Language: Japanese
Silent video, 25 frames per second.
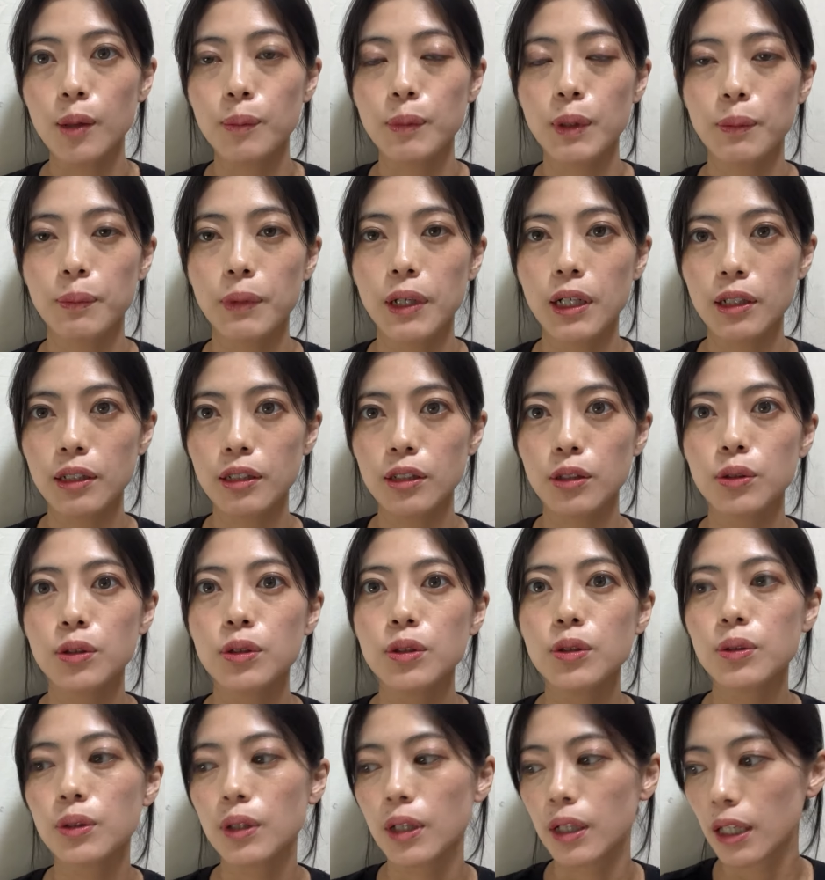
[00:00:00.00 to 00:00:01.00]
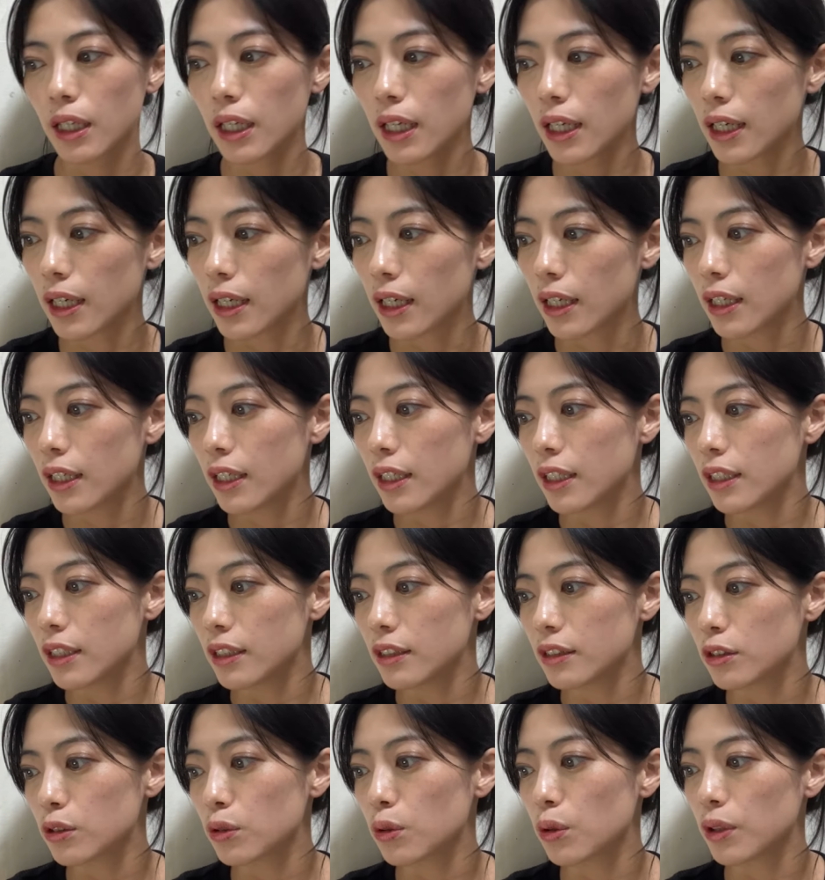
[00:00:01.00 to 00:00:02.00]
周りの人から
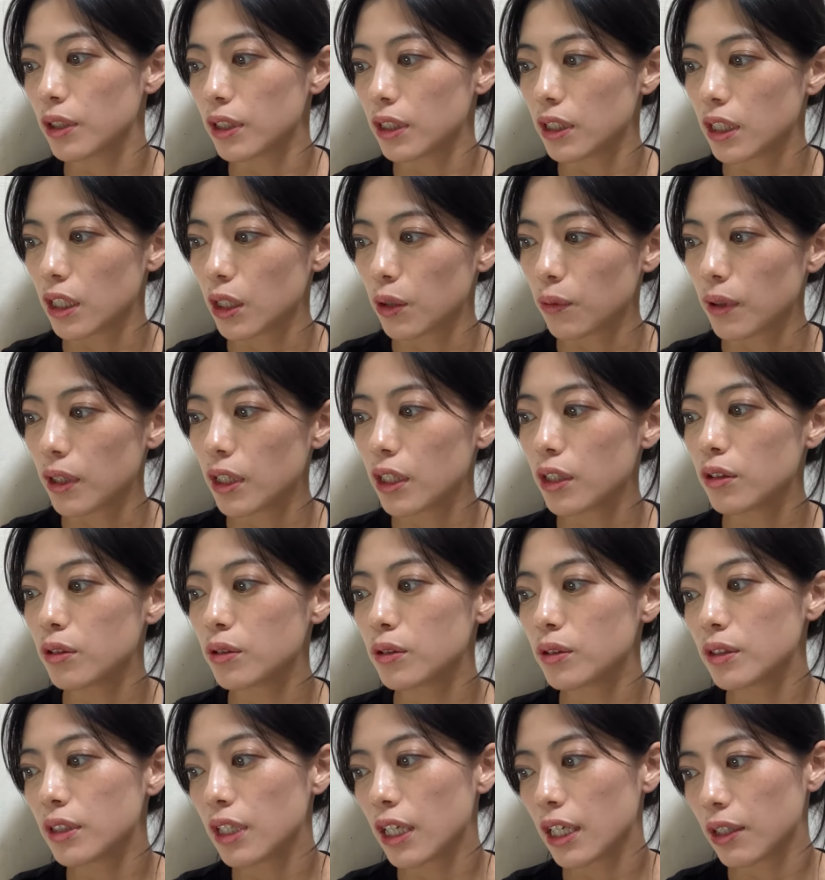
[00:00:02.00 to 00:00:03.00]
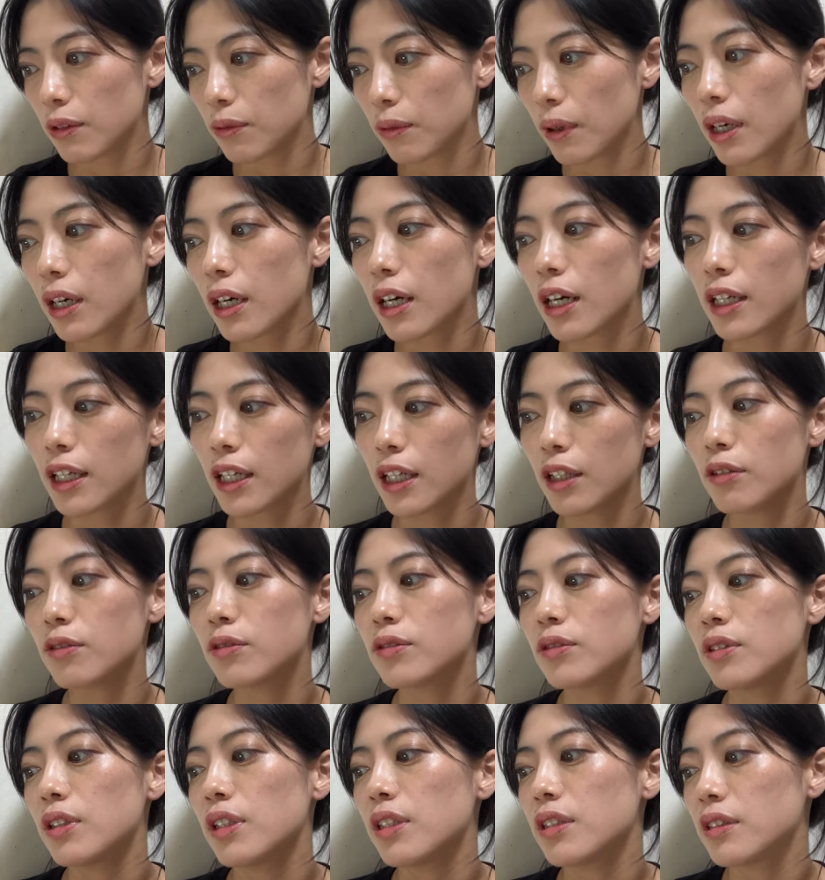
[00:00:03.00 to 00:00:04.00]
すごいって言われるぐらいは描ける
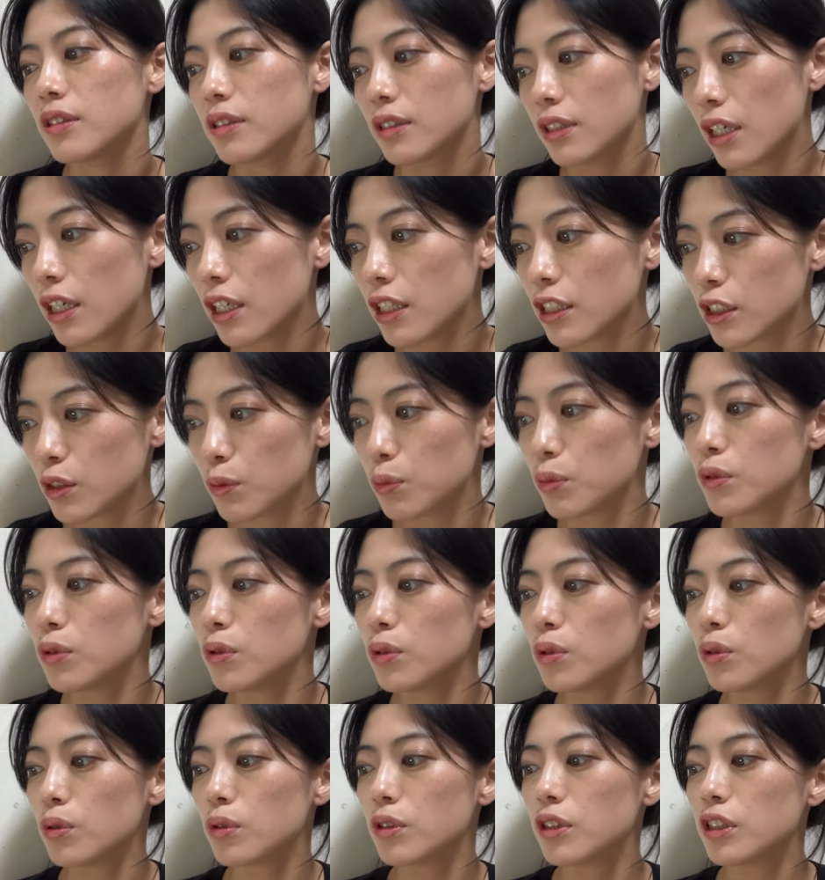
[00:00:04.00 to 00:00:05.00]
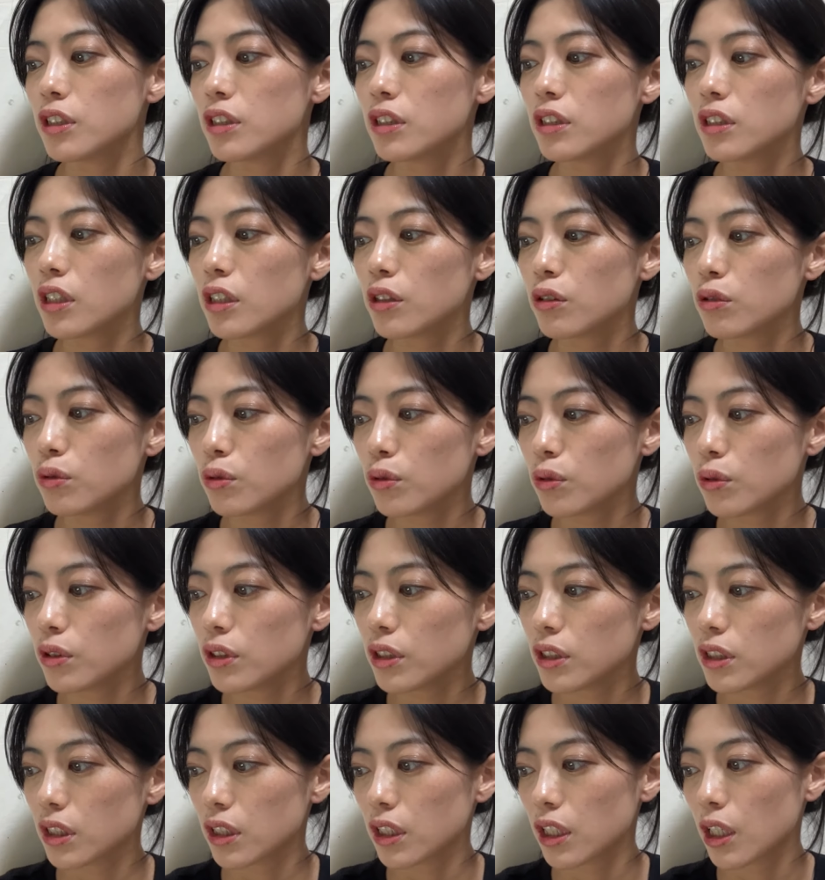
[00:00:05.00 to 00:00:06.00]
んですが、自分のオリジナルを
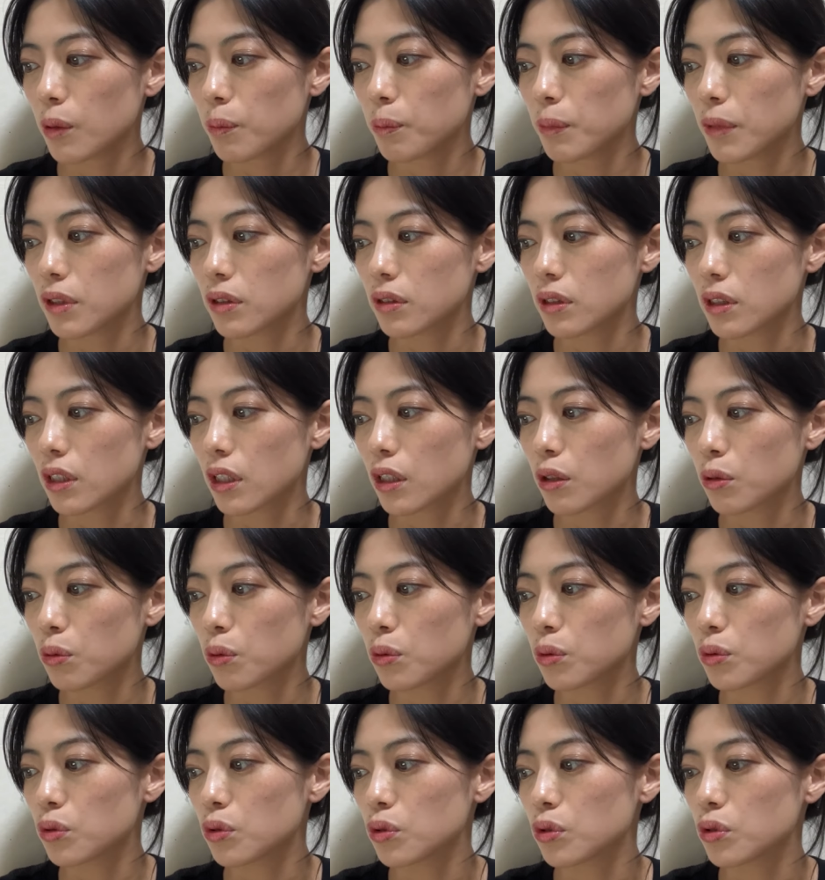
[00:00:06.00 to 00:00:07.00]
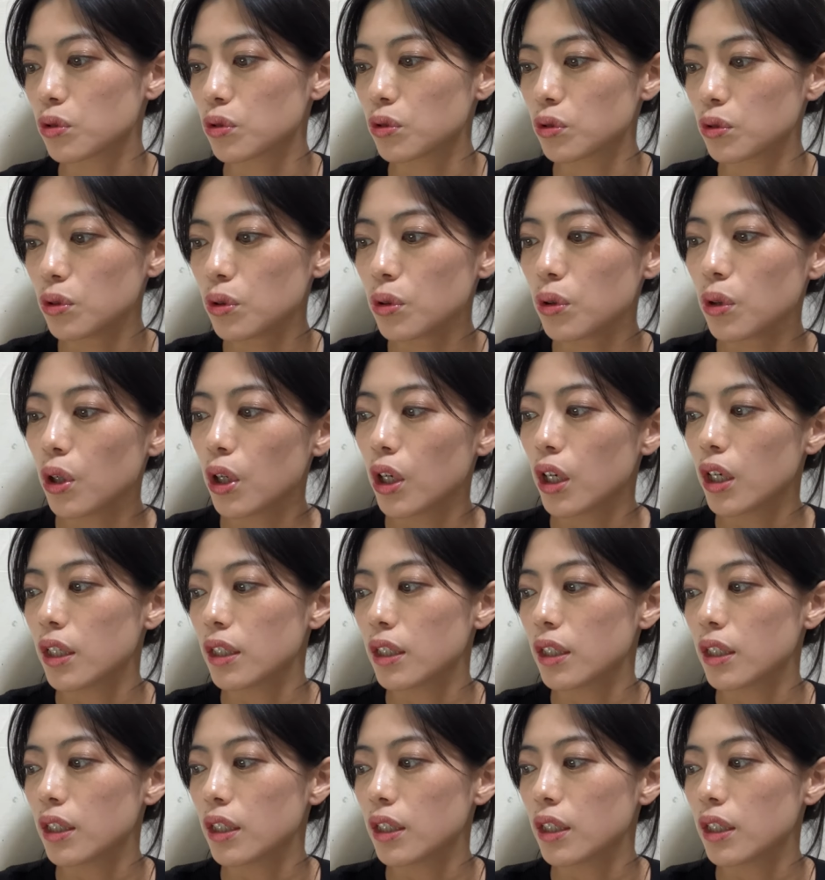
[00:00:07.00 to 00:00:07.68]
いざキャンバスに描こうとすると、